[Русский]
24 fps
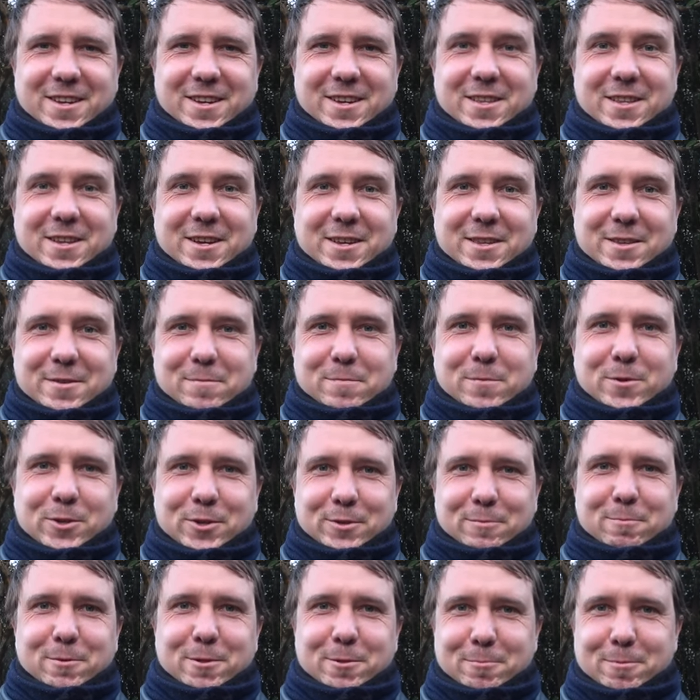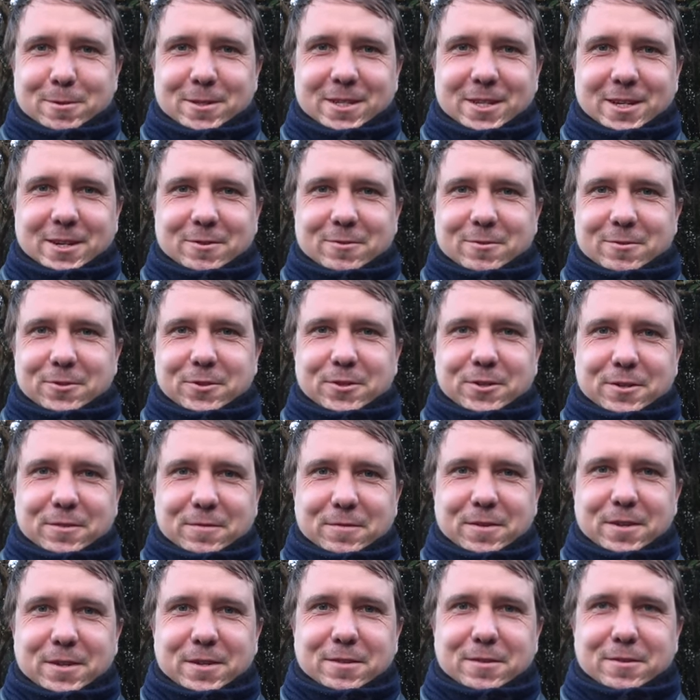И на этом можно было бы закончить
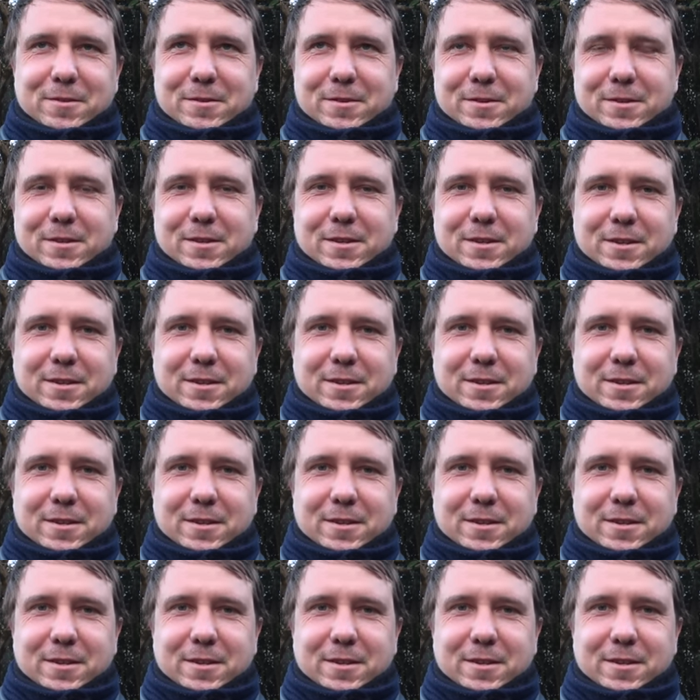видео,